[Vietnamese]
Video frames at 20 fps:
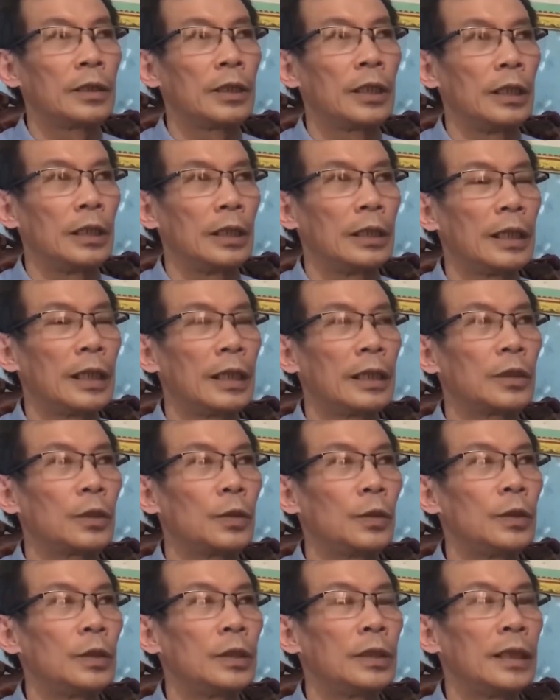đẩy nhà
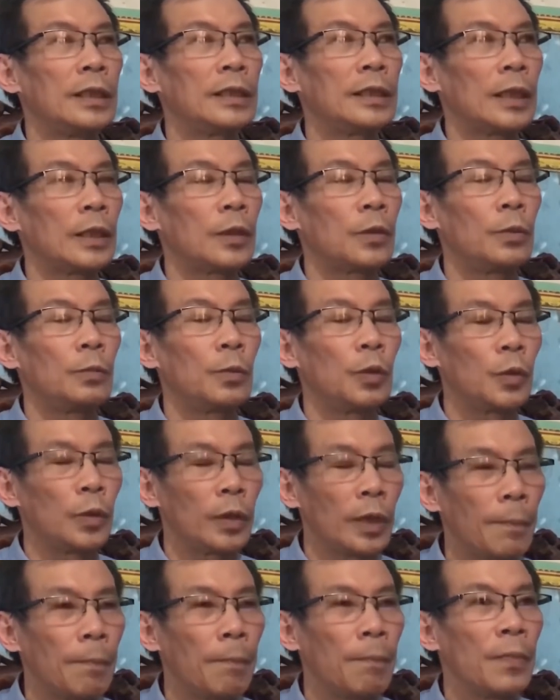tôi lên dạy khối 4
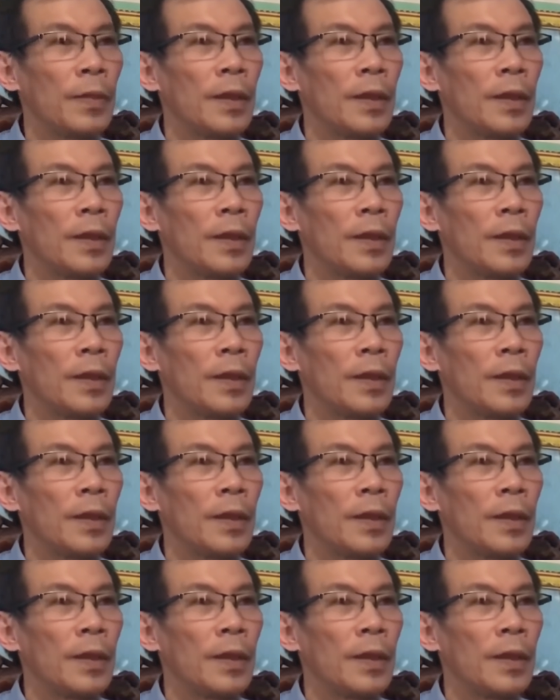khối 5